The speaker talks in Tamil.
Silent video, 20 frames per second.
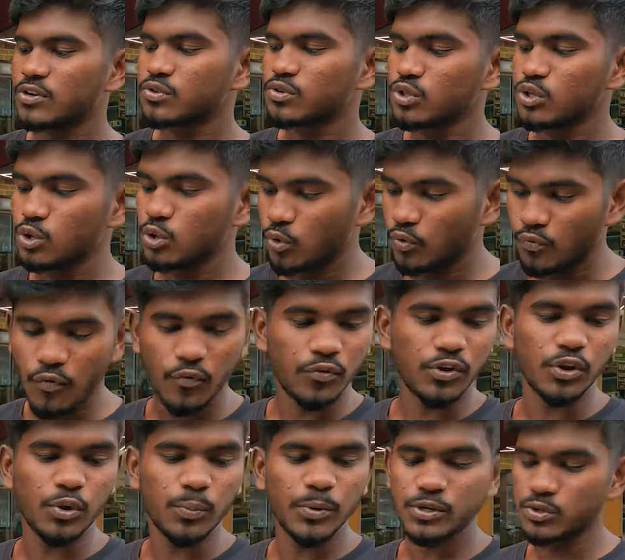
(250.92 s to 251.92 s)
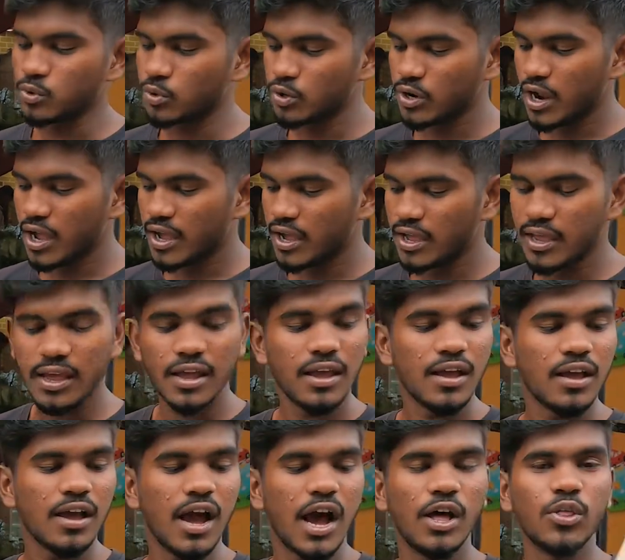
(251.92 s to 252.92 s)
வாஷ் வந்து டூ ஃபிஃப்டி ருபீஸ் கொடுக்குறாங்க
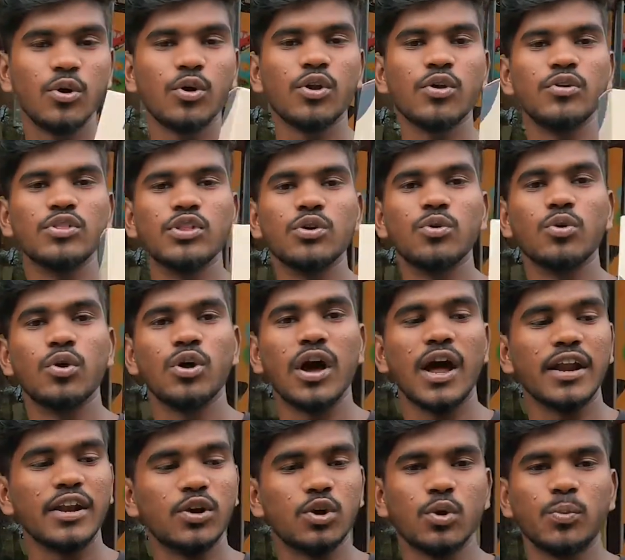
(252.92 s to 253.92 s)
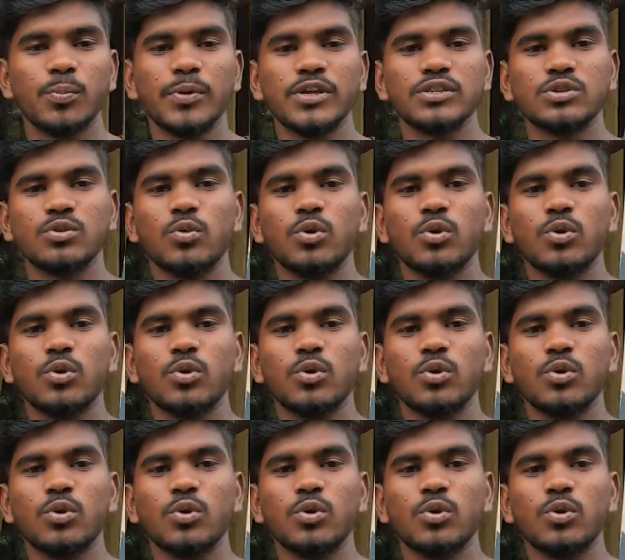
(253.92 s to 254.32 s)
அதோட வந்து ஒரு ஹண்ட்ரட் ருபீஸ்